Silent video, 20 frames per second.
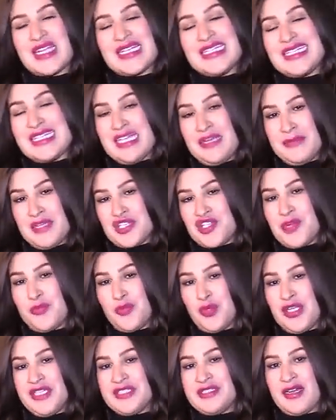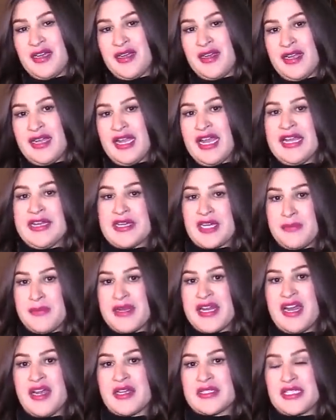زعما جاب وحده اعرى
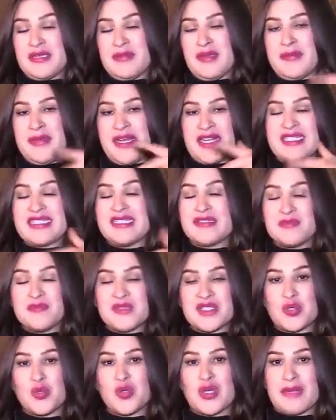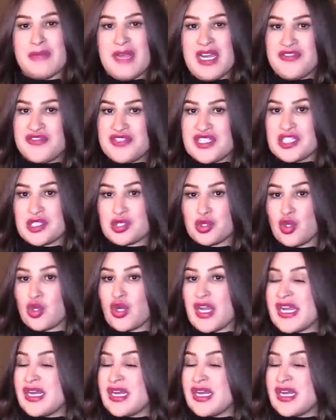منها زعما مع كنت مصوره معاه في التيك توك